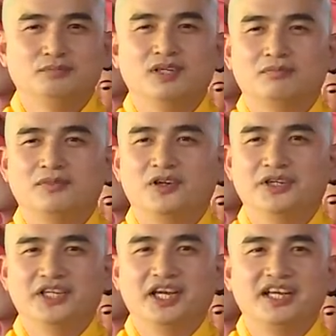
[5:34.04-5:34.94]
Bực
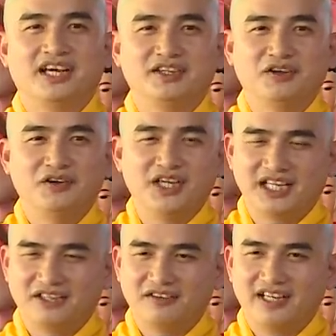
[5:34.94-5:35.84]
bội nghĩ rằng nhỏ
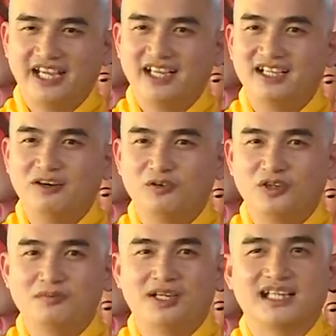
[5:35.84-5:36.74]
này nó ghé đâu
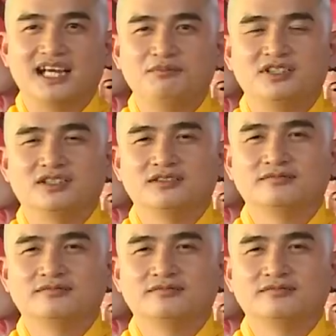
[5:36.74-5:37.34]
nó bà tám rồi.